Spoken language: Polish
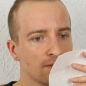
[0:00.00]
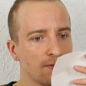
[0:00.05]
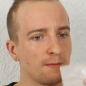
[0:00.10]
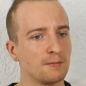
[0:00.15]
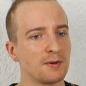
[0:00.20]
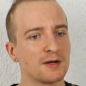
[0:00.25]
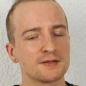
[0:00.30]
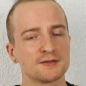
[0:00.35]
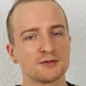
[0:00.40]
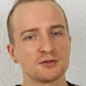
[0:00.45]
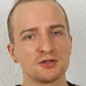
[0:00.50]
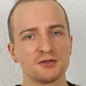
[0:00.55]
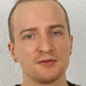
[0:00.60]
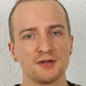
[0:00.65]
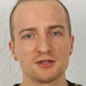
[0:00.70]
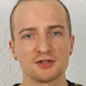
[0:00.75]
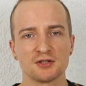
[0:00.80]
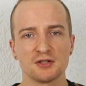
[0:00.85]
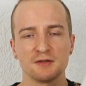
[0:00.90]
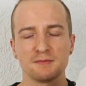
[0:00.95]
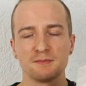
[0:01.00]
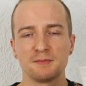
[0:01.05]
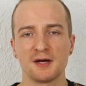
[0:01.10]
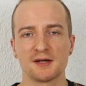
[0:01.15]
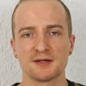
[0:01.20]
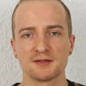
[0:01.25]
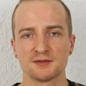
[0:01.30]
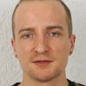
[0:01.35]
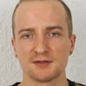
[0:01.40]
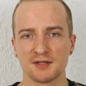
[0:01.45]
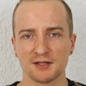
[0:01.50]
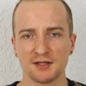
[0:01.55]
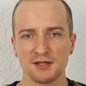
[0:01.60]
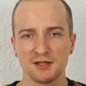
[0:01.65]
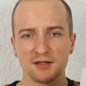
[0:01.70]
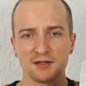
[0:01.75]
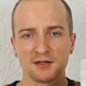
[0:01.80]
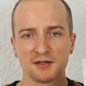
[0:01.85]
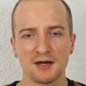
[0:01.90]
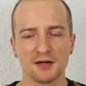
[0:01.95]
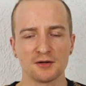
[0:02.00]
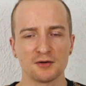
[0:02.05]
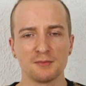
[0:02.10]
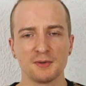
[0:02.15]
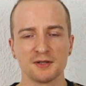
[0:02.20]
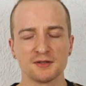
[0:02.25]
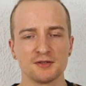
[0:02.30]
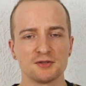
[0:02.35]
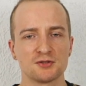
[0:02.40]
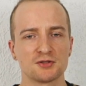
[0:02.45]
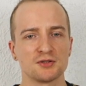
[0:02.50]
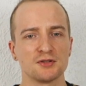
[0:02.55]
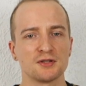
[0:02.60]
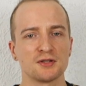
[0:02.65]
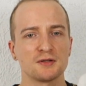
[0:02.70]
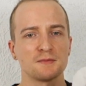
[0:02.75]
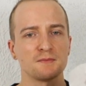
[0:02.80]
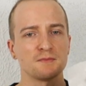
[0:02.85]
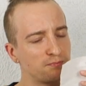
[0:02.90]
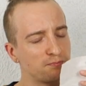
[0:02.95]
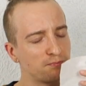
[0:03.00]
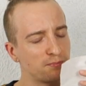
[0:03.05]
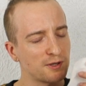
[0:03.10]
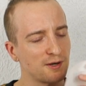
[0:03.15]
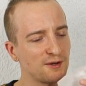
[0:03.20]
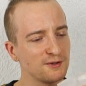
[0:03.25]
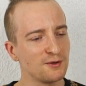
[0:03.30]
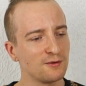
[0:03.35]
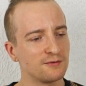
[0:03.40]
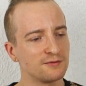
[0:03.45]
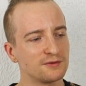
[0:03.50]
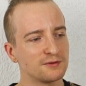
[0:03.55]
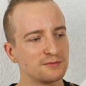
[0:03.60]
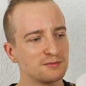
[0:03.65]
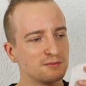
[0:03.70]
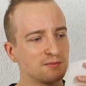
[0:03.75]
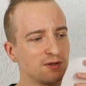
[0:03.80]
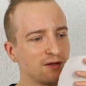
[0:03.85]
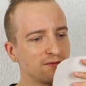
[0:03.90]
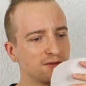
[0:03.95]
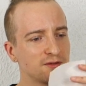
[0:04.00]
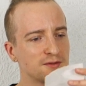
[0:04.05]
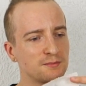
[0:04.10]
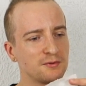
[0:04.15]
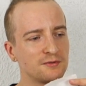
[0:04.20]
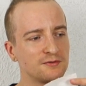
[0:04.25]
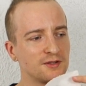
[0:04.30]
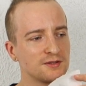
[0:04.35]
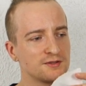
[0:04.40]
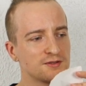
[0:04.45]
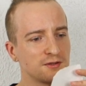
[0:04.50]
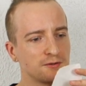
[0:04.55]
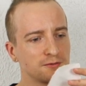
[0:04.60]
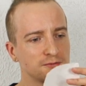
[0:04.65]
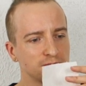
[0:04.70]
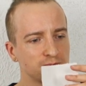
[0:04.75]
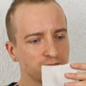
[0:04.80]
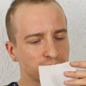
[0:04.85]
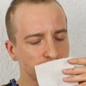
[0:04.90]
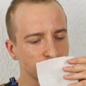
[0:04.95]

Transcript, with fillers: Bardzo świeży, bardzo taki aromatyczny, praniowy bym nawet powiedział.